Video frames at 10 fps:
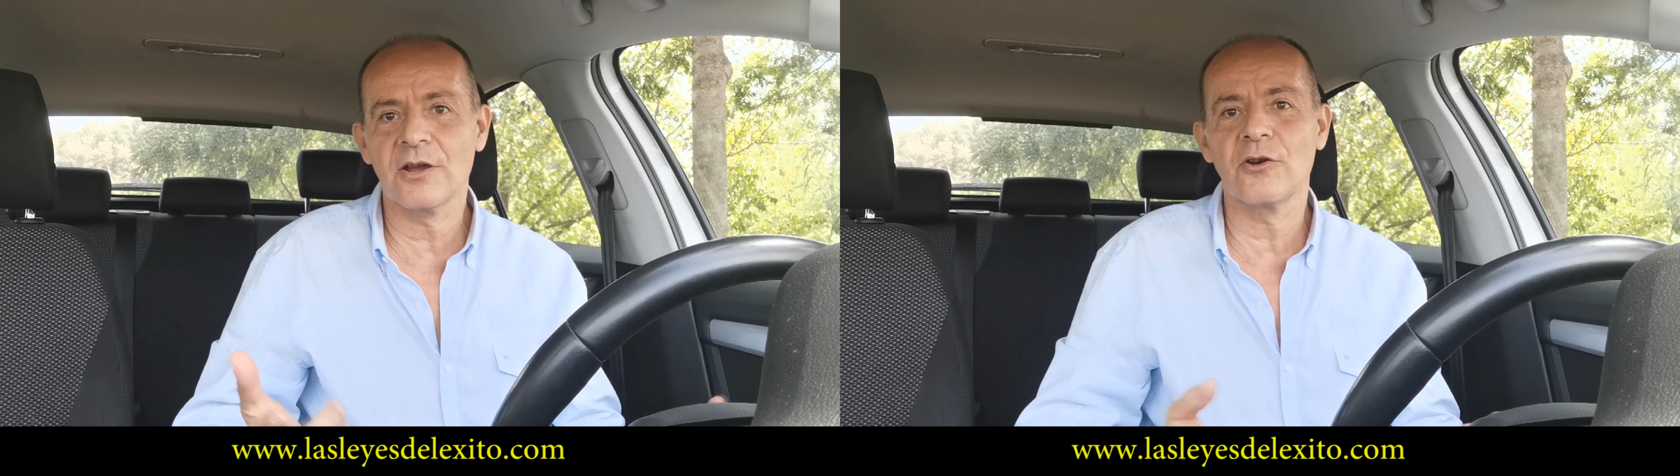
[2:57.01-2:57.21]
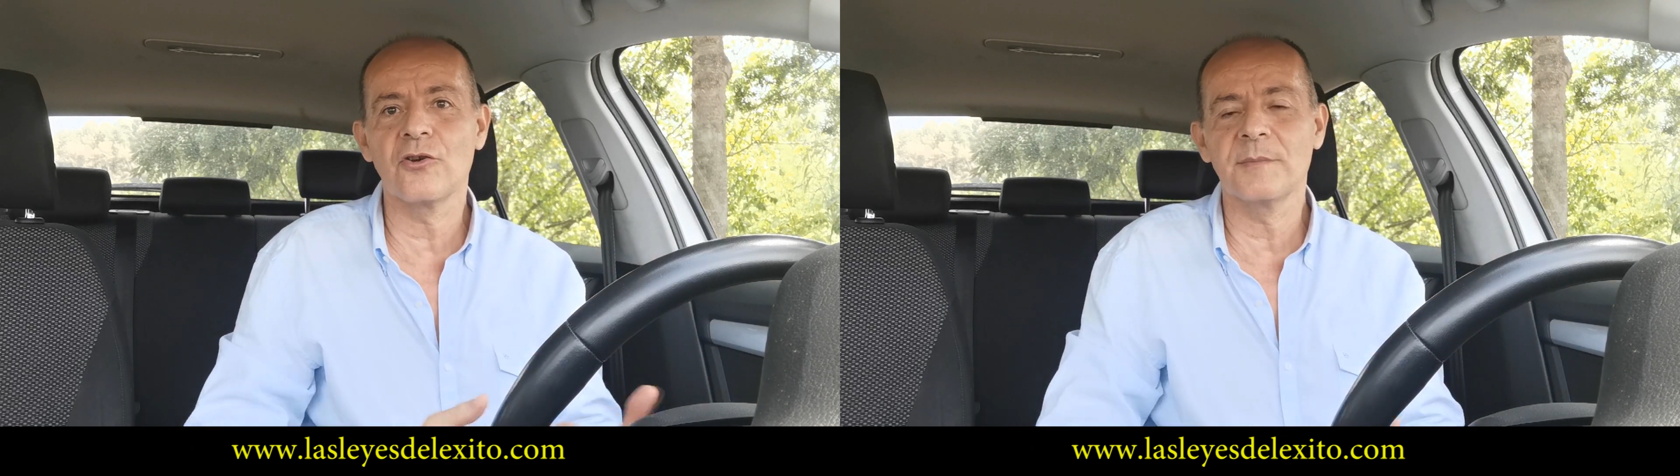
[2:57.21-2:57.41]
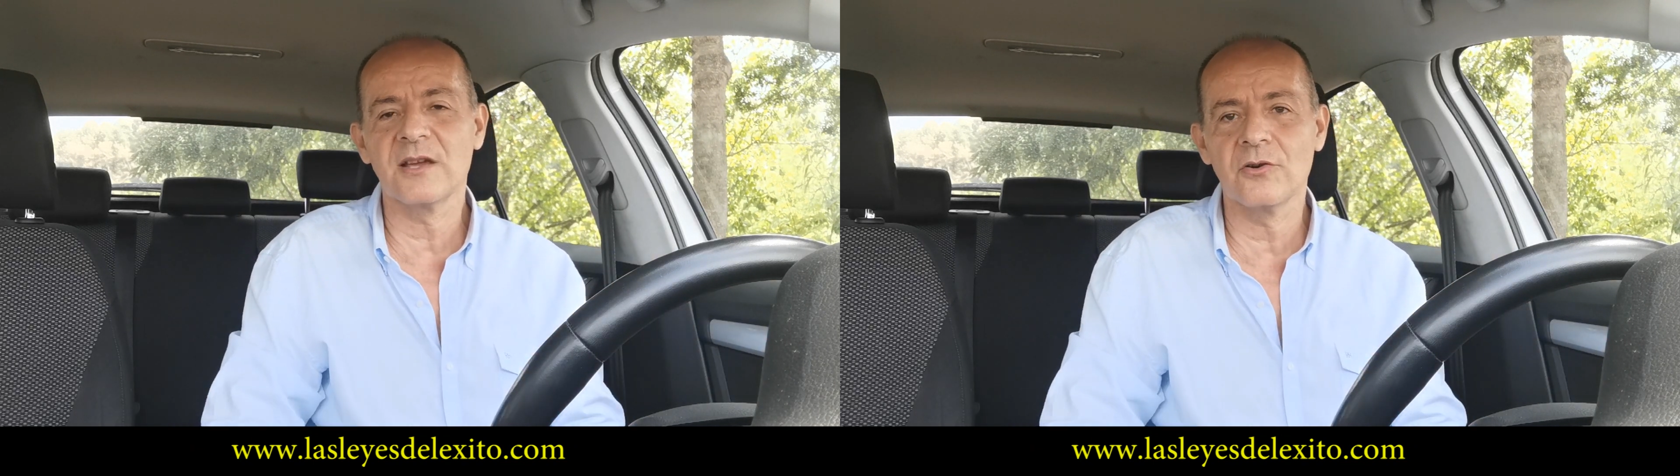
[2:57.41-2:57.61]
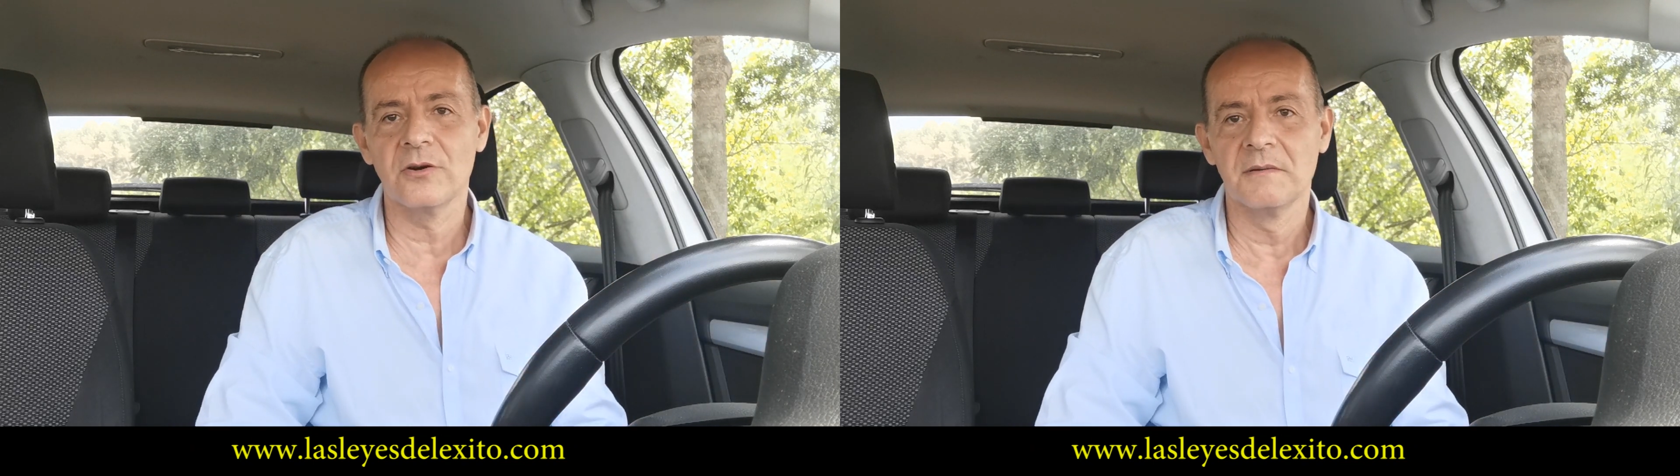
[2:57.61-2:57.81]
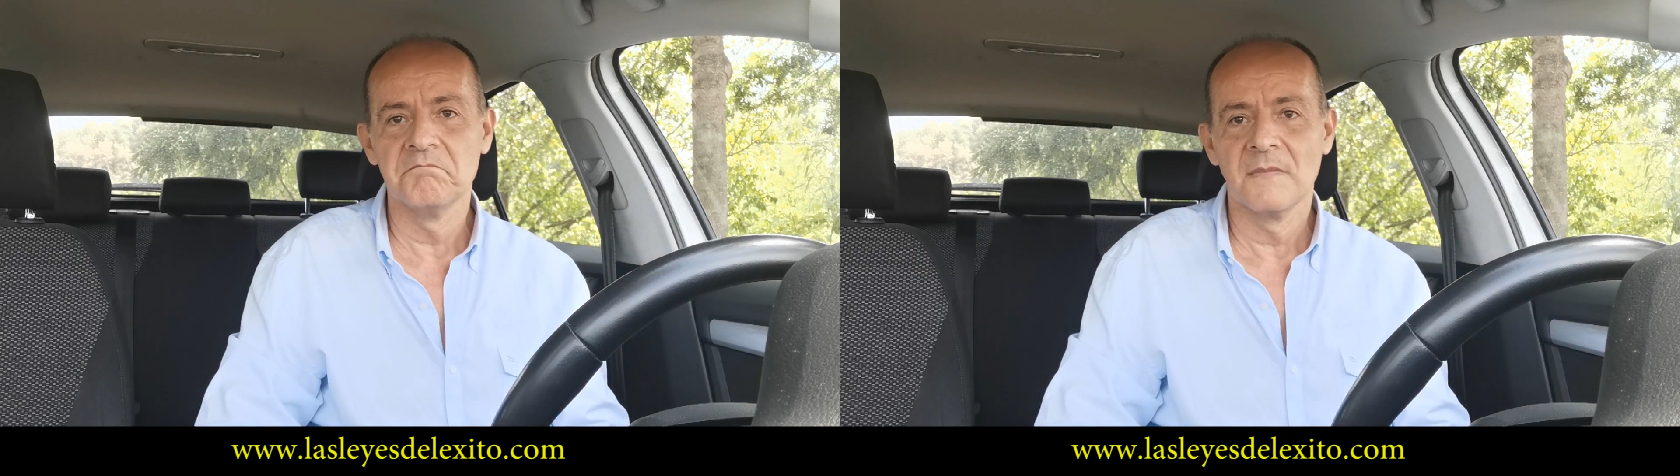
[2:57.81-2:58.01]

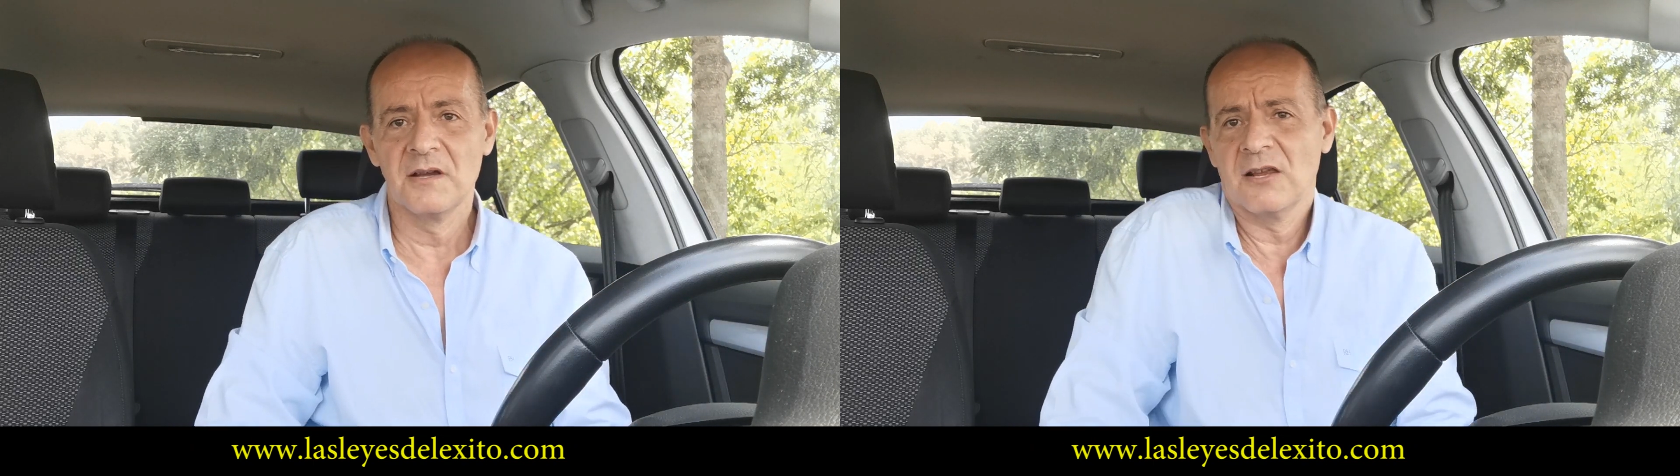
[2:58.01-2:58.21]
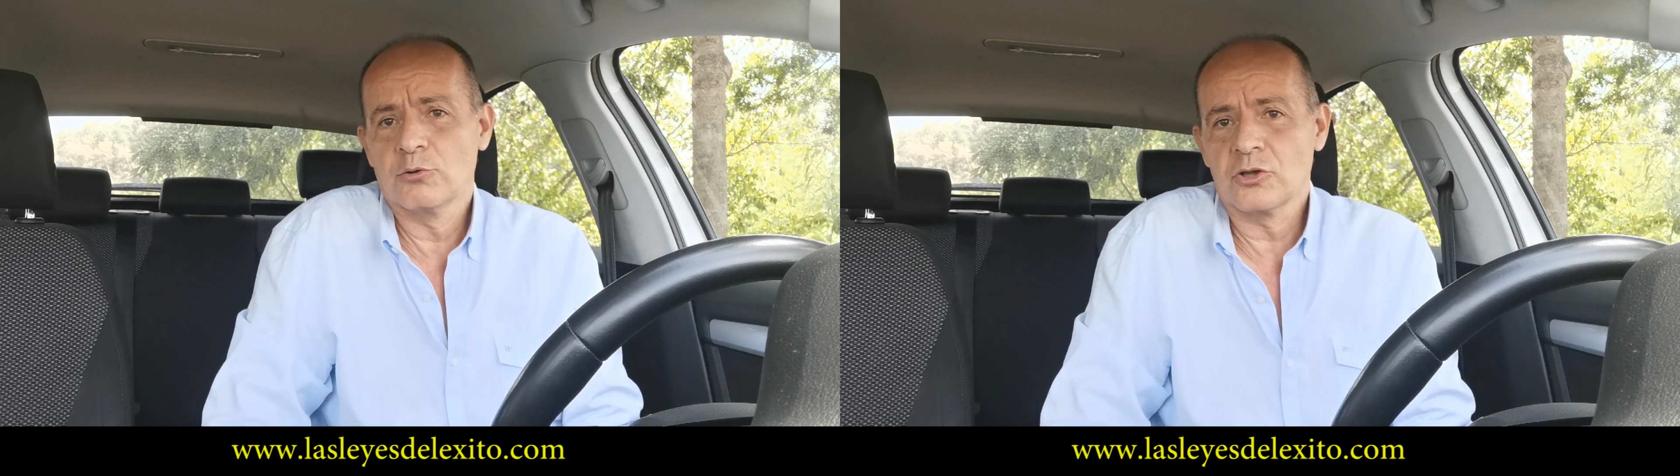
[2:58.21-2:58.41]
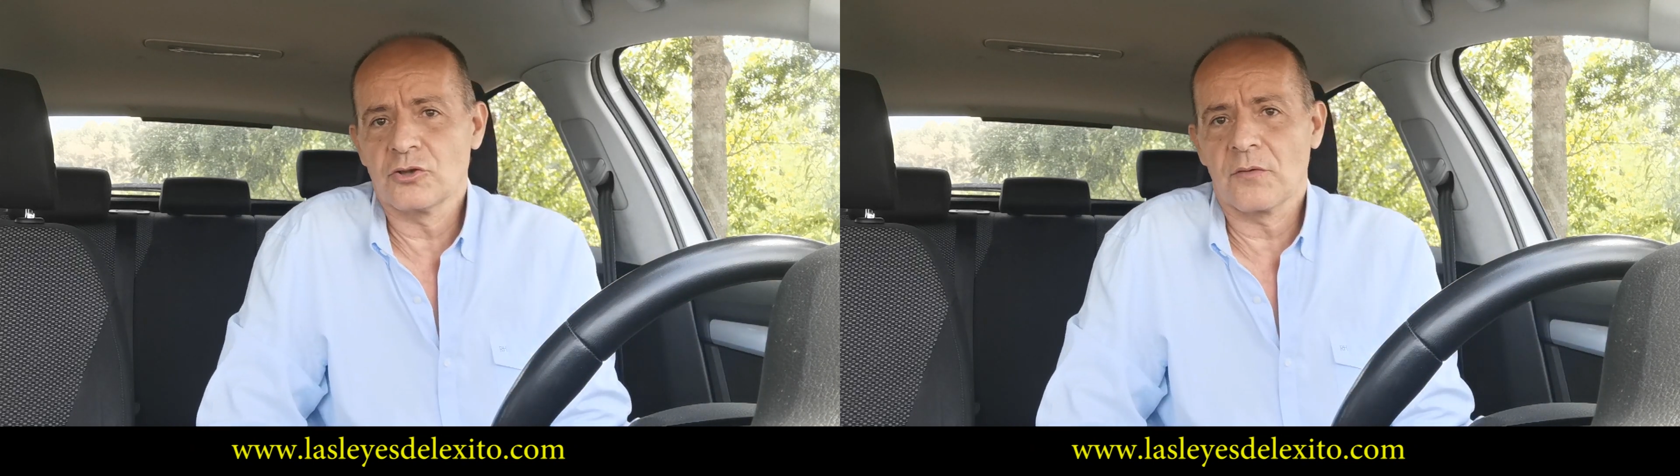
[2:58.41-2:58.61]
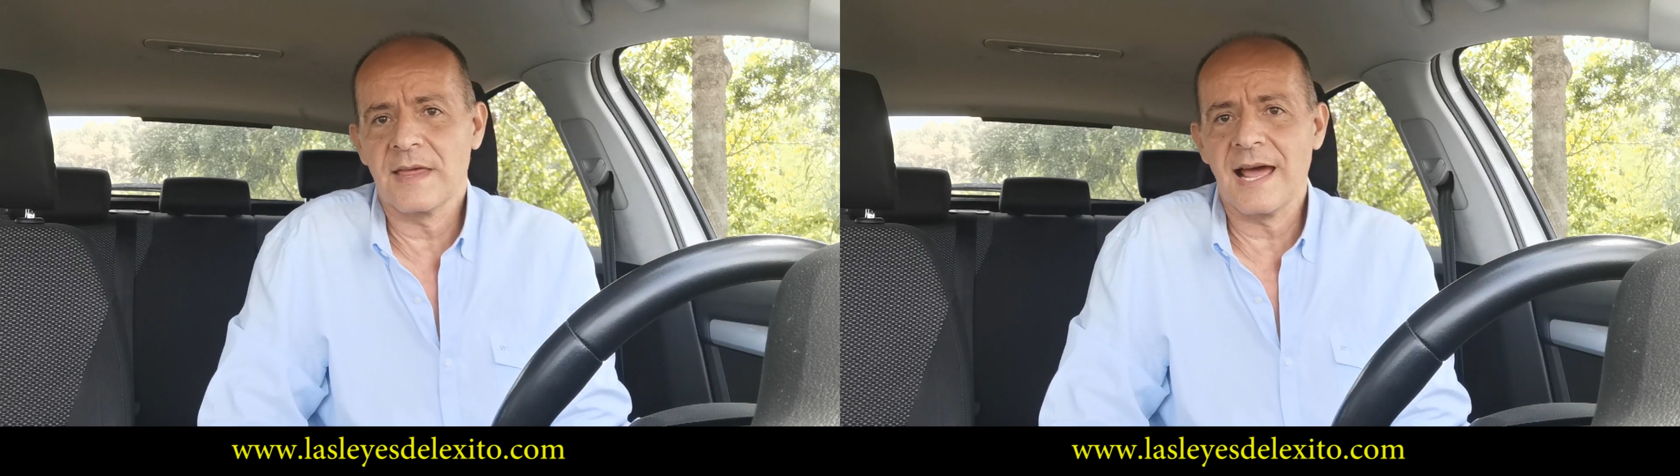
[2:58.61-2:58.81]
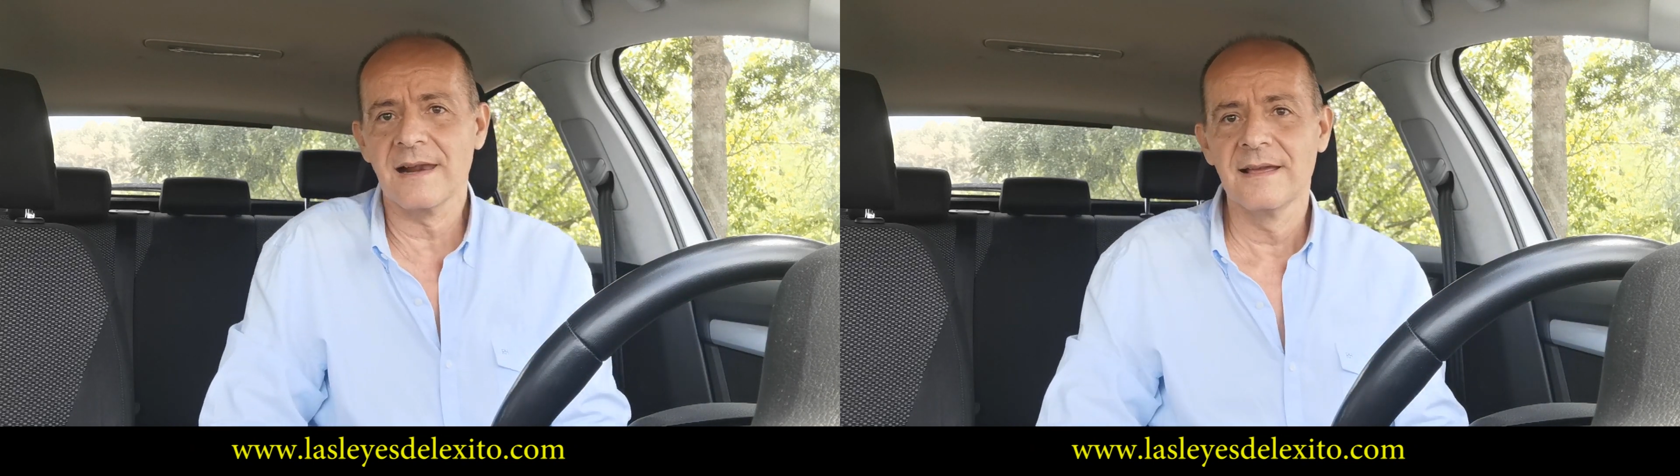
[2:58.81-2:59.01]
económico, incluso
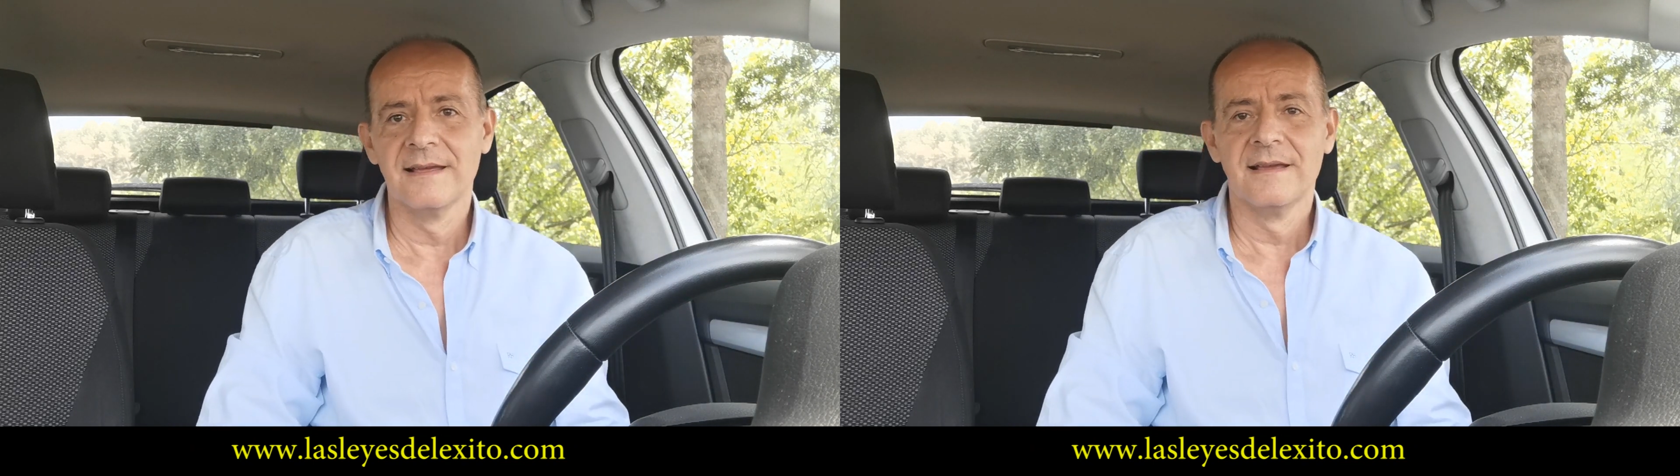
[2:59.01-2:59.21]
social,